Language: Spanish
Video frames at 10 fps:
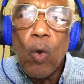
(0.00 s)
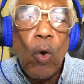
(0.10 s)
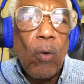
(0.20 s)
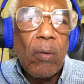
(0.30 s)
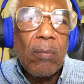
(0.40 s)

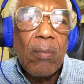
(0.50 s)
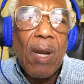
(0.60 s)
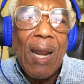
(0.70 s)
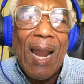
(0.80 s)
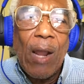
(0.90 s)
con
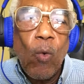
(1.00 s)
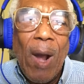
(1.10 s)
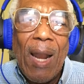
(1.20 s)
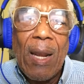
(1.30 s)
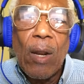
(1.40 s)
la
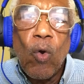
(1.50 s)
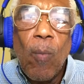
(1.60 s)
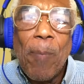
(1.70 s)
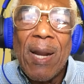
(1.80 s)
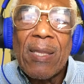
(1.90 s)
cual
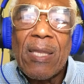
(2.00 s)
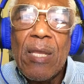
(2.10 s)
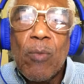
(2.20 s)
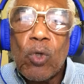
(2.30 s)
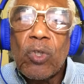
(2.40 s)

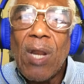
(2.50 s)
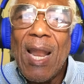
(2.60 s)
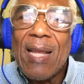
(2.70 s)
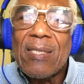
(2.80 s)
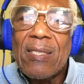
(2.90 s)
compartimos
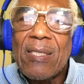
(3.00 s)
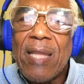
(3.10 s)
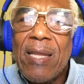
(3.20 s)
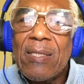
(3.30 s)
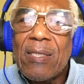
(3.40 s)
la
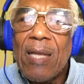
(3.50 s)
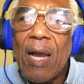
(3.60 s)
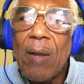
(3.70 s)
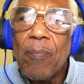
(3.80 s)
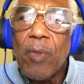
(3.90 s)

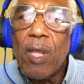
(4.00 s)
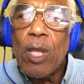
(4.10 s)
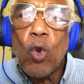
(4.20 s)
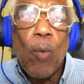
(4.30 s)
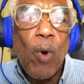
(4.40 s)
existencia
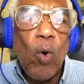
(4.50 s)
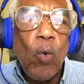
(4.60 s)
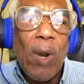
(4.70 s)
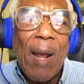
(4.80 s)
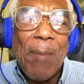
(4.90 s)
y como
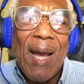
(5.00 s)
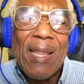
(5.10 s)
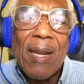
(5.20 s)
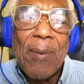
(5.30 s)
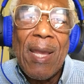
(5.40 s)
una
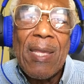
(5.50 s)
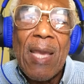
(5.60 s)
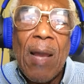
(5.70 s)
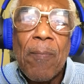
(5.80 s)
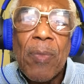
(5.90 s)
madre
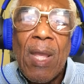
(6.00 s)
bella